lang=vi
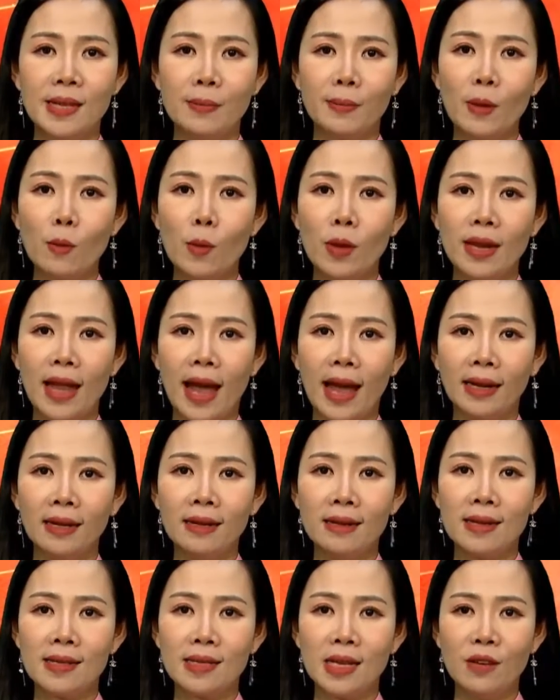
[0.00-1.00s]
Dịp Tết Nguyên
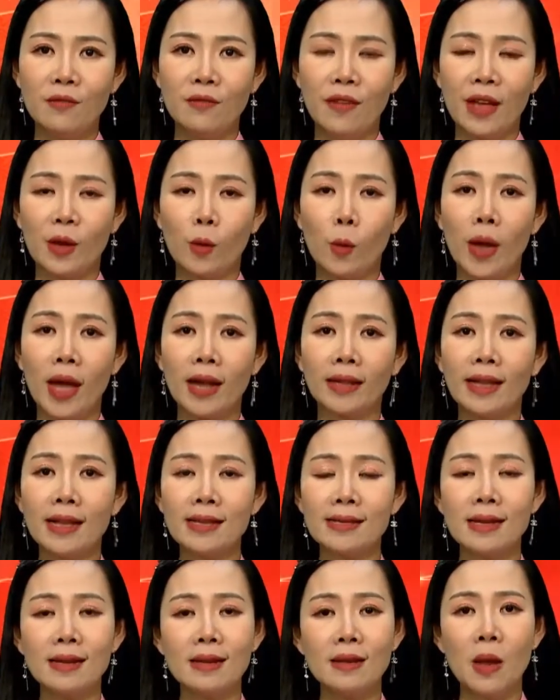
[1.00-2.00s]
đán, người dân về quê ăn
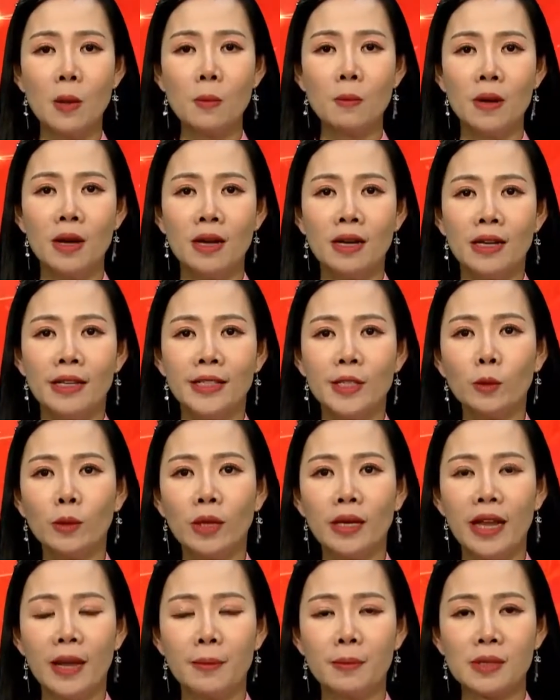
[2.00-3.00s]
Tết rất đông.
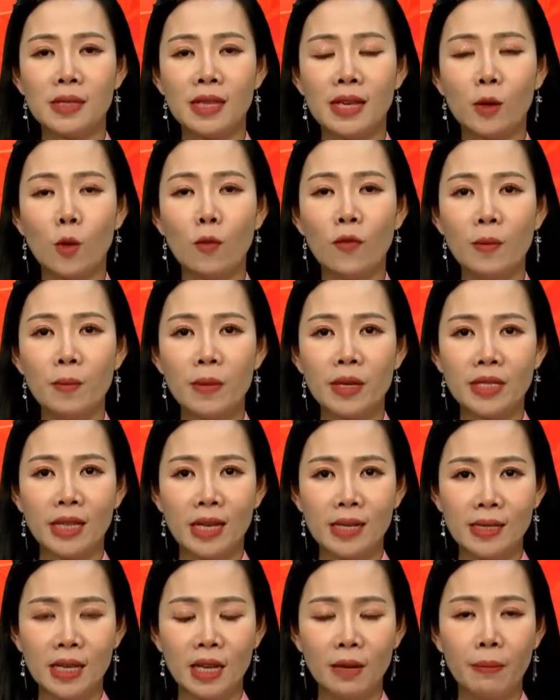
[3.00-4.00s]
Trong thời điểm dịch
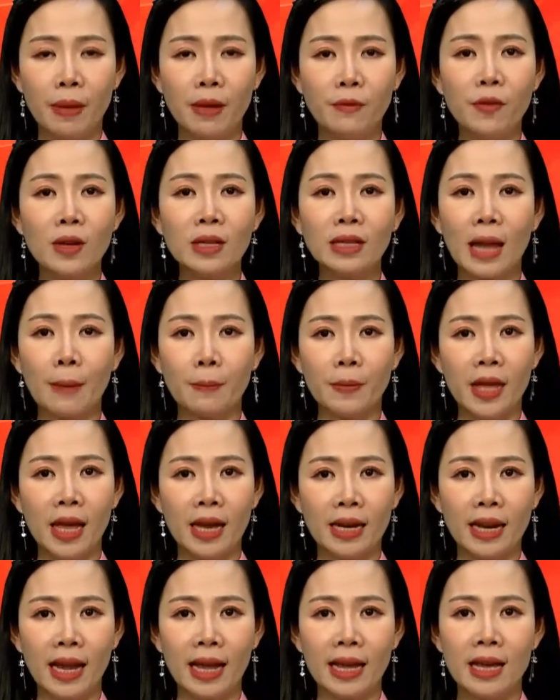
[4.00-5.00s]
COVID-19 diễn biến phức tạp như
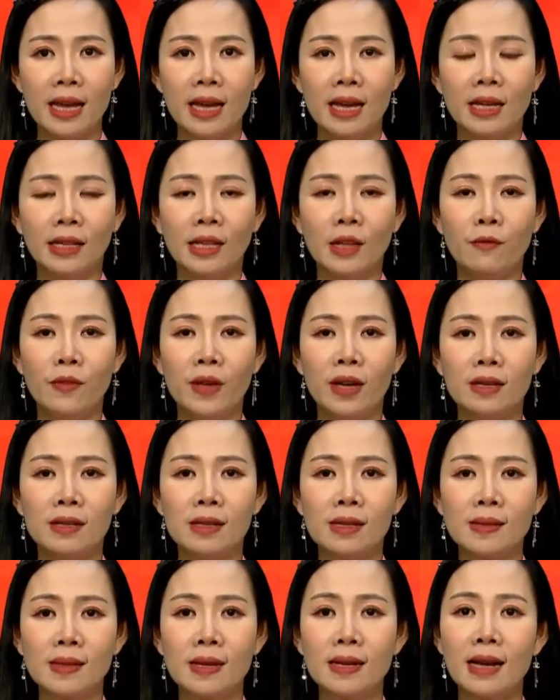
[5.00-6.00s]
hiện nay, thì
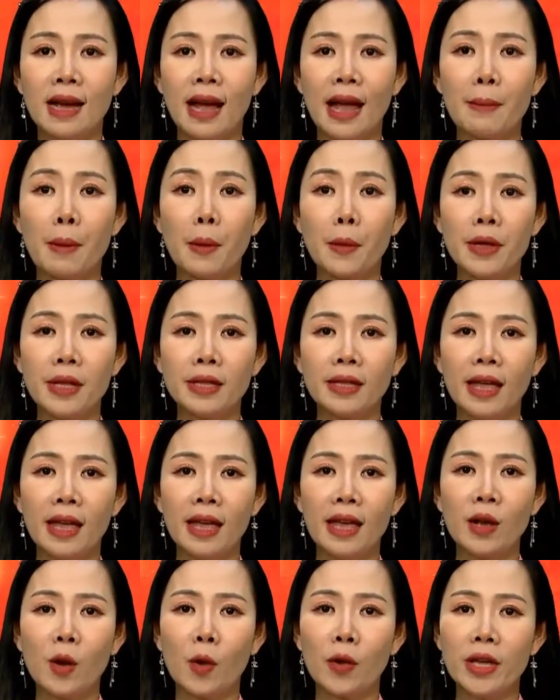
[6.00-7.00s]
việc người dân khai báo y
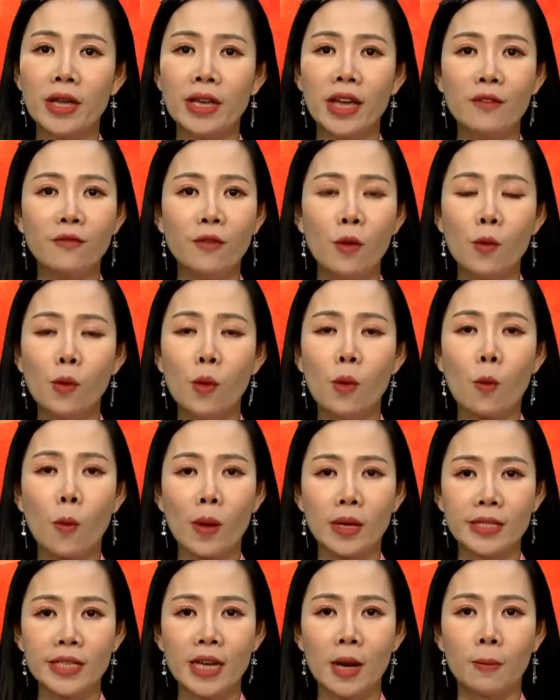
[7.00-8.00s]
tế có ý nghĩa vô cùng
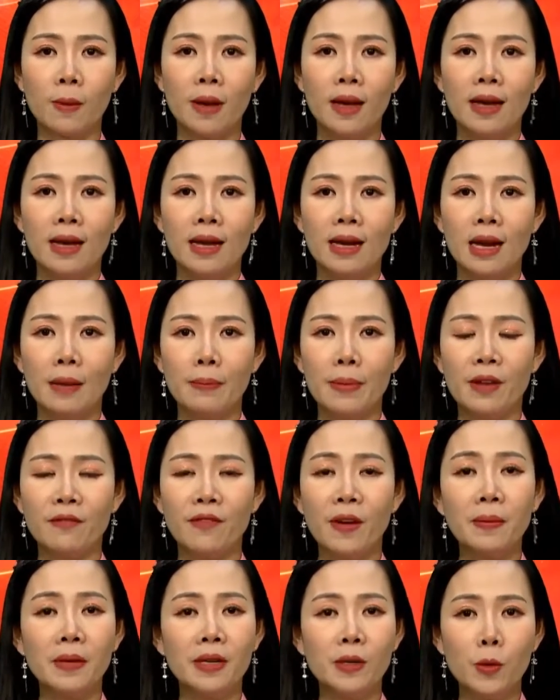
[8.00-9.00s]
quan trọng, là
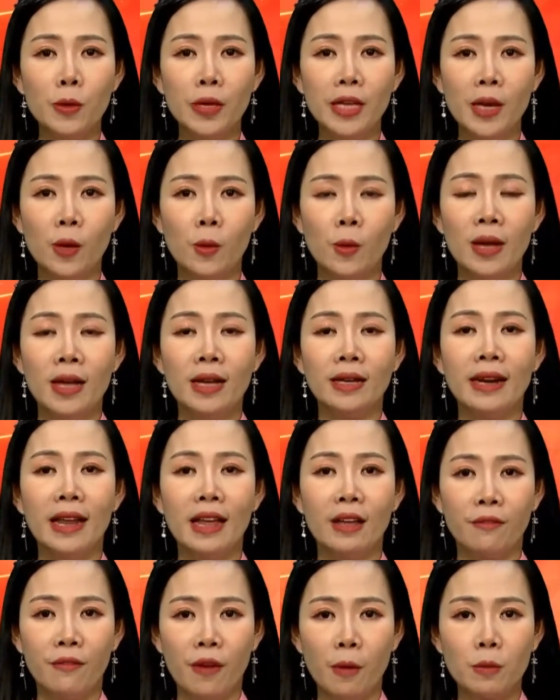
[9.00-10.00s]
biện pháp hữu hiệu
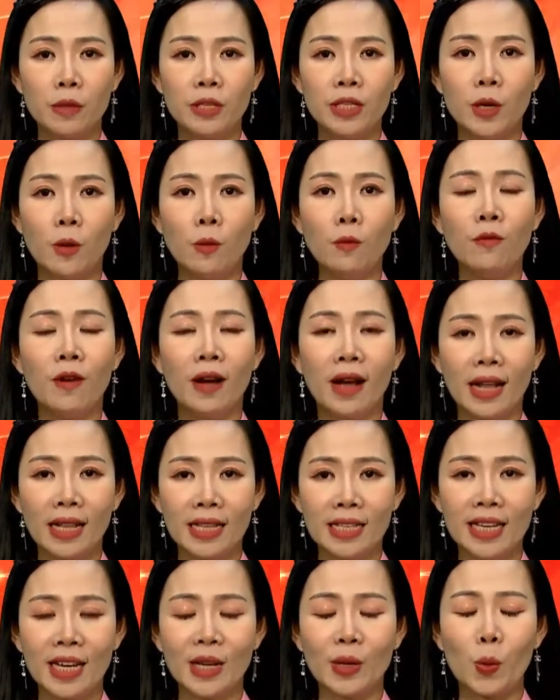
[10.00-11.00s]
để phòng chống và
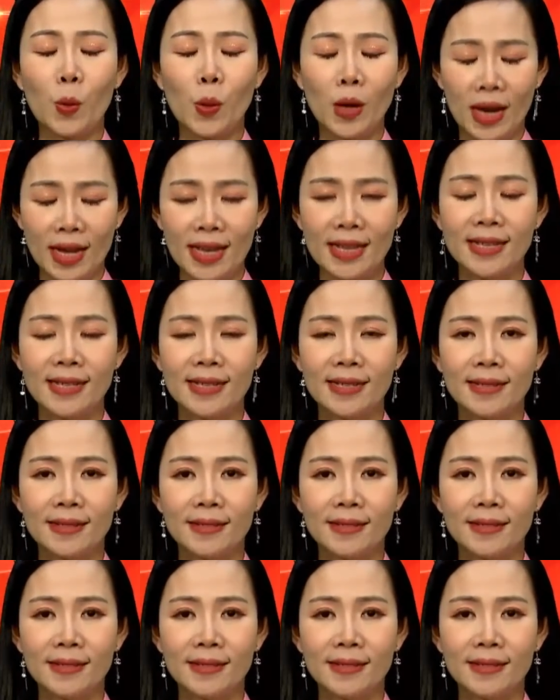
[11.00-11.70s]
ngăn chặn nguồn lây.